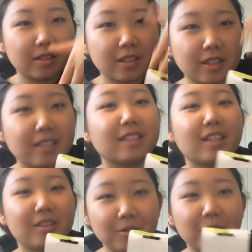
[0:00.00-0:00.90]
ですけ
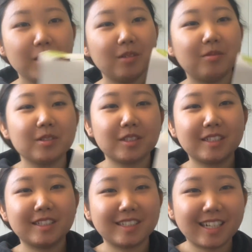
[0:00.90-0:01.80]
どもう
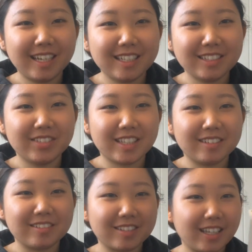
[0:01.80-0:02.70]
使い始めて
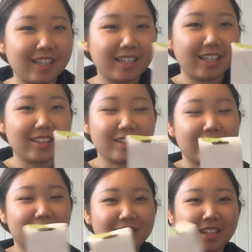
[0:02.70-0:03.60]
るので、えっ
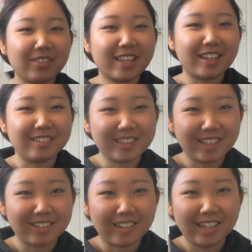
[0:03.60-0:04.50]
と、ナプキン本
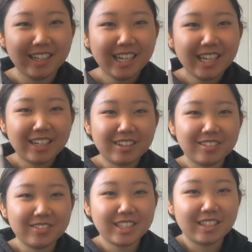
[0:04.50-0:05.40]
体はお
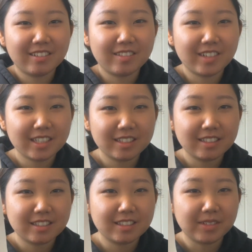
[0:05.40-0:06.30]
店は
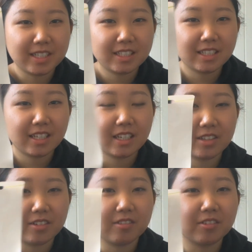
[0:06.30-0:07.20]
しないしないけ
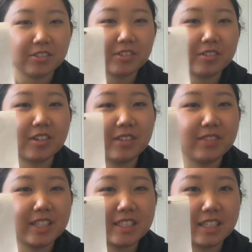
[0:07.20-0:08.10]
どこのこれ
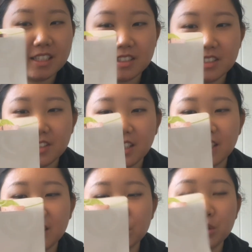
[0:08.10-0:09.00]
めっちゃいいですなん
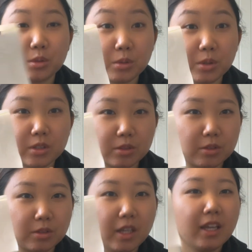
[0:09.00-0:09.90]
かすっごい
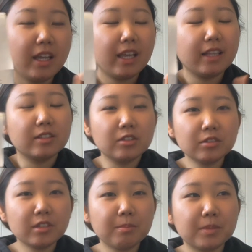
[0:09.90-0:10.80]
吸うえ布
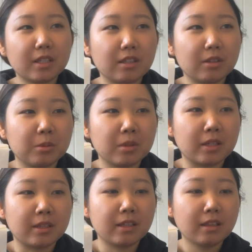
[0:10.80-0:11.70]
ナプキンの方が
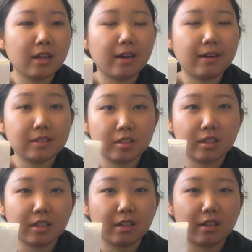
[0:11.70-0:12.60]
なんなら安
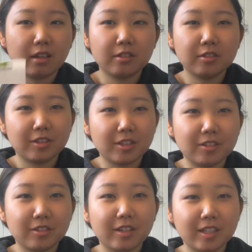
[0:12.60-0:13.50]
心感あるってい
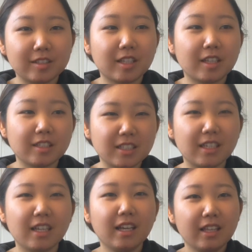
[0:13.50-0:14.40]
うぐらい好きだし
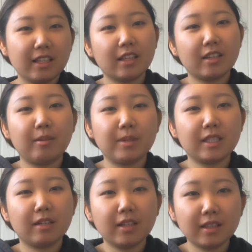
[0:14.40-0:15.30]
なんだろうやっぱ
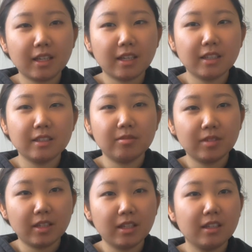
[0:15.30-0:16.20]
触った感じも
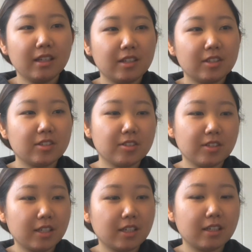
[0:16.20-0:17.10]
ねすご
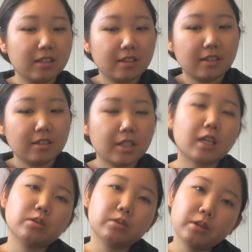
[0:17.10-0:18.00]
いなん
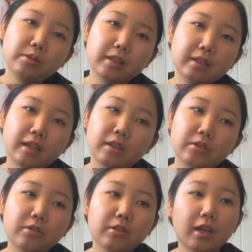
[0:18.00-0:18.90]
かふわふわってか
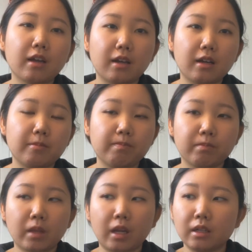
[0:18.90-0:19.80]
布だから
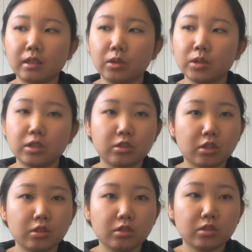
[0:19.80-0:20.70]
あ落ち着
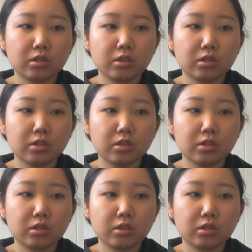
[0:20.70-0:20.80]
く